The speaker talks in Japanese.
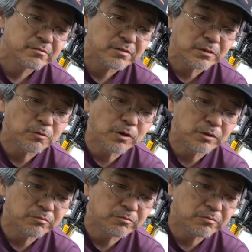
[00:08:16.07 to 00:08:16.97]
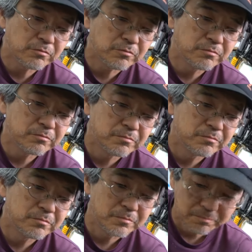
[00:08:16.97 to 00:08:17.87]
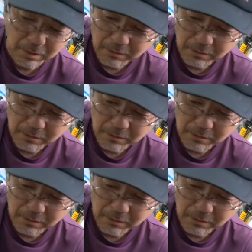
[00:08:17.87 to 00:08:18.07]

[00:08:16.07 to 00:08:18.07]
結構あの、パ